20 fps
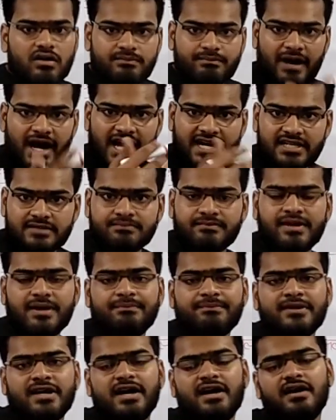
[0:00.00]
और भारत
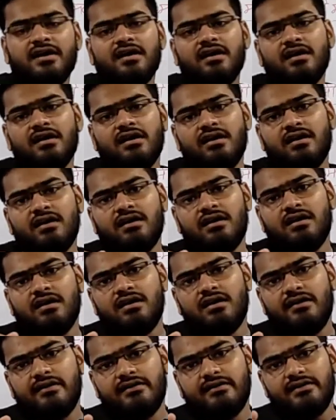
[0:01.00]
में अपना
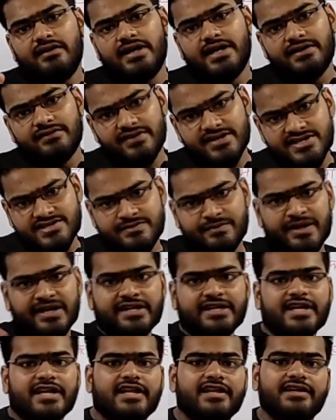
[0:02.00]

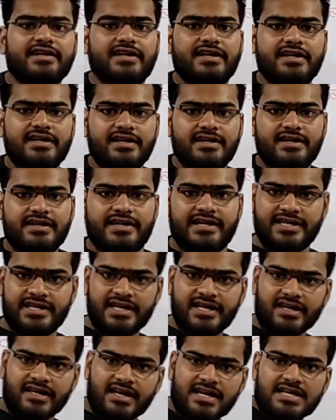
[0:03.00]
इन्वेस्टमेंट करेंगे
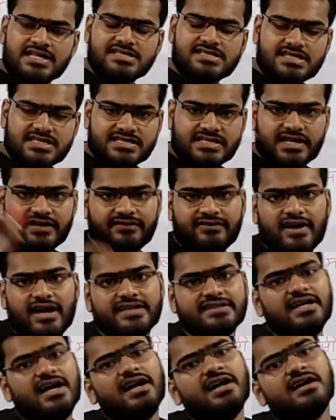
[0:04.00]
ठीक है जिससे
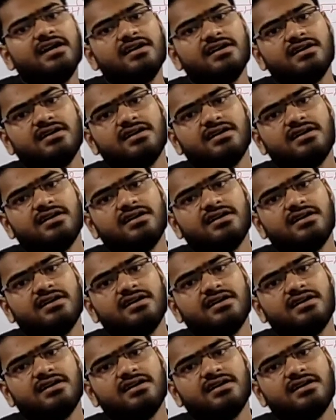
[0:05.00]
फायदा